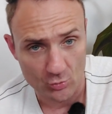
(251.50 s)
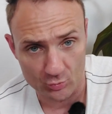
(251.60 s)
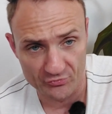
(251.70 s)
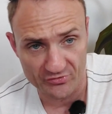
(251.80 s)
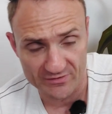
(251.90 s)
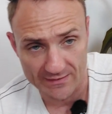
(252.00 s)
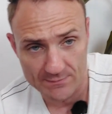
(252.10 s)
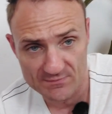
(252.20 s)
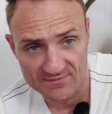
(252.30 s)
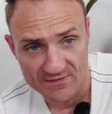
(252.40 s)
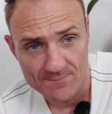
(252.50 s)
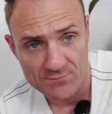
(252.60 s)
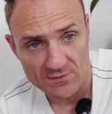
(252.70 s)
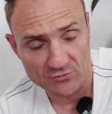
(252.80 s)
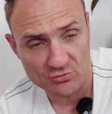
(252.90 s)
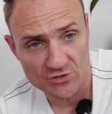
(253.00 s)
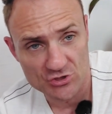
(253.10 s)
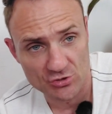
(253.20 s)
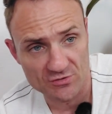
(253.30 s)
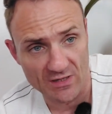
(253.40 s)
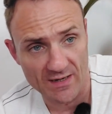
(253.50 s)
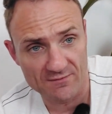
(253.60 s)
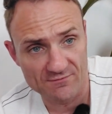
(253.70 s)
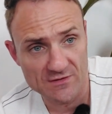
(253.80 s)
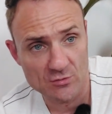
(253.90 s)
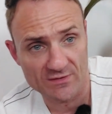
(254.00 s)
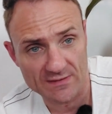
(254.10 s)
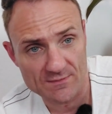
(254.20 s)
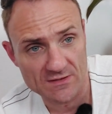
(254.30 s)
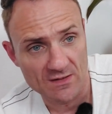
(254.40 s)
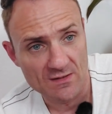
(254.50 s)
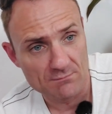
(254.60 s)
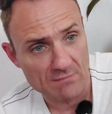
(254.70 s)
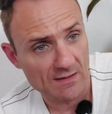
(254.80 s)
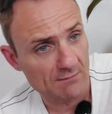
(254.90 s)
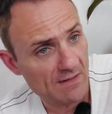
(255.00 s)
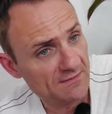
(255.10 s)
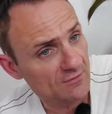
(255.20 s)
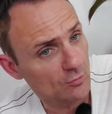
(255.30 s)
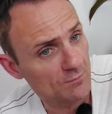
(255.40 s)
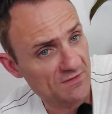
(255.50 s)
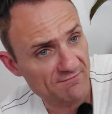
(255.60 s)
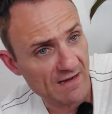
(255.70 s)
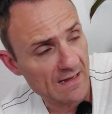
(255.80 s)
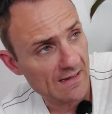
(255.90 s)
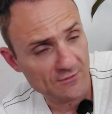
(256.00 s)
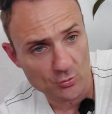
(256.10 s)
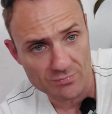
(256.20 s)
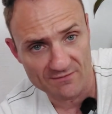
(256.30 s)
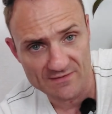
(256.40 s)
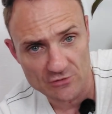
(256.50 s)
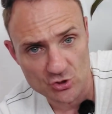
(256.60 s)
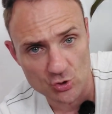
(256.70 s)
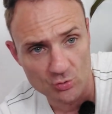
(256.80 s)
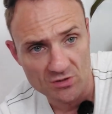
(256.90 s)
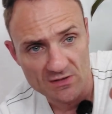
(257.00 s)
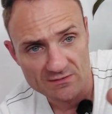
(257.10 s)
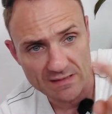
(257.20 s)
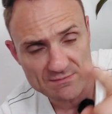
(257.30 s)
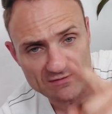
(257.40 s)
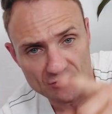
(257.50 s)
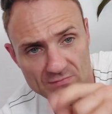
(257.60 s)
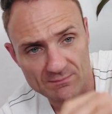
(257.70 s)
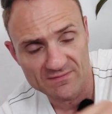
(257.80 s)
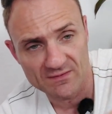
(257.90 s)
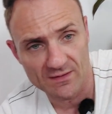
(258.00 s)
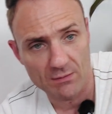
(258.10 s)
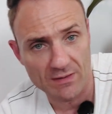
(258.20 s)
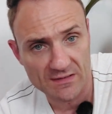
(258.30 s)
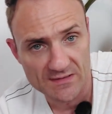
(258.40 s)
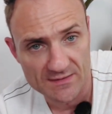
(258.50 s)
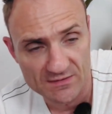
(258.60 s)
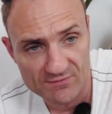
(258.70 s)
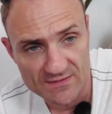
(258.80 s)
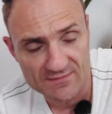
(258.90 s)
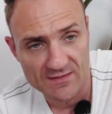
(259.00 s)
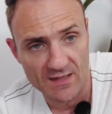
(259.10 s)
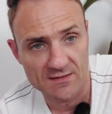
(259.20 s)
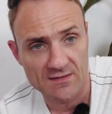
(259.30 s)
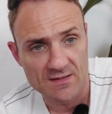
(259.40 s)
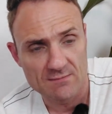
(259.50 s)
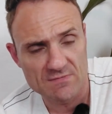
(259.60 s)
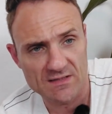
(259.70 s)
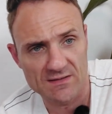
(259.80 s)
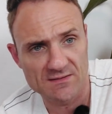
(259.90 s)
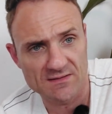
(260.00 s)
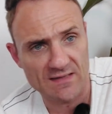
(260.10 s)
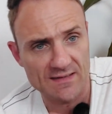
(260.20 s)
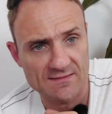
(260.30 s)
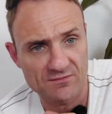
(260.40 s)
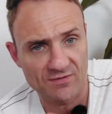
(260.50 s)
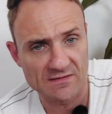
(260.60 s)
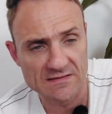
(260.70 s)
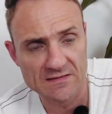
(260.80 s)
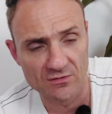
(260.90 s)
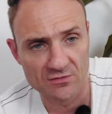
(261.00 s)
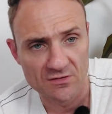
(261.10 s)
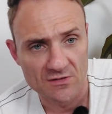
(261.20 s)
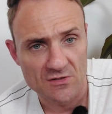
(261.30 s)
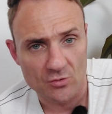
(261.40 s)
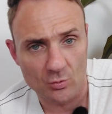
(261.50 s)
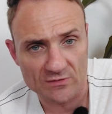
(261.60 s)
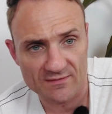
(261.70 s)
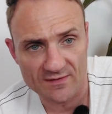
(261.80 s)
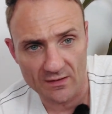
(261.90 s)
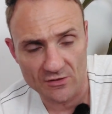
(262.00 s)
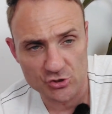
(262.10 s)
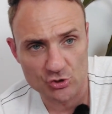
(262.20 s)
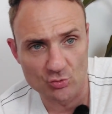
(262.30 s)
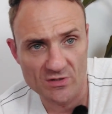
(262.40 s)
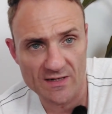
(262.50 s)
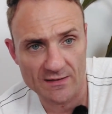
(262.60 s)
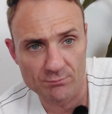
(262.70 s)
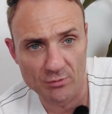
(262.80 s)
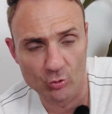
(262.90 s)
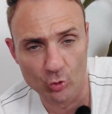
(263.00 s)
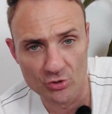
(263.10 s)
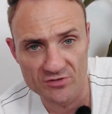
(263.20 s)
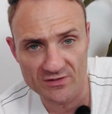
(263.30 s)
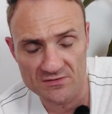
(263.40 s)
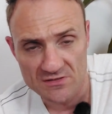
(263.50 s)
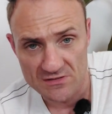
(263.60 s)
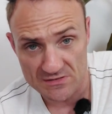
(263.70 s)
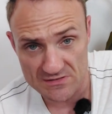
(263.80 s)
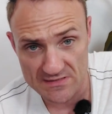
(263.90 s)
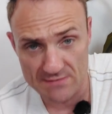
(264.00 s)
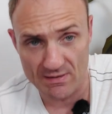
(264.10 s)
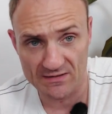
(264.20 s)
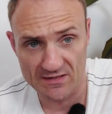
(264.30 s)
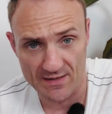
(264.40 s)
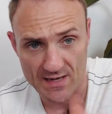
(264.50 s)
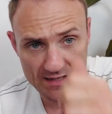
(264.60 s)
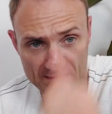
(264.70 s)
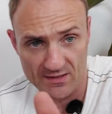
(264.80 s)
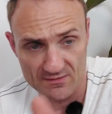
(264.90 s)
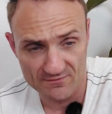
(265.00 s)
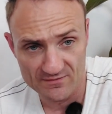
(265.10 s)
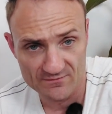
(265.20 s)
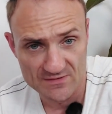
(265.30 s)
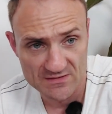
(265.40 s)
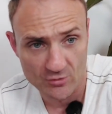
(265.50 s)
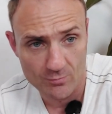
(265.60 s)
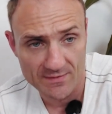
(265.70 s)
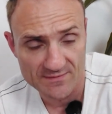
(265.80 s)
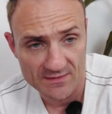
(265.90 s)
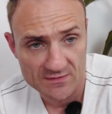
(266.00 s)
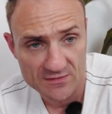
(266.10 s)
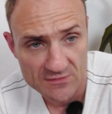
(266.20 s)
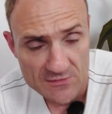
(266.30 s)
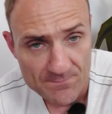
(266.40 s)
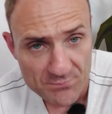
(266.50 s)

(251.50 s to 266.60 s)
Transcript: Und da gibt es natürlich schon ein Video, das habe ich mal gemacht hier oben, die Wahrheit über Wing Chun. Da habe ich das noch mal ein bisschen genauer erklärt. Ich will jetzt hier gar nicht mich in den Details verlieren und das äh, stundenlang begründen. Die, die meinen Kanal kennen, wissen, wie ich darüber denke.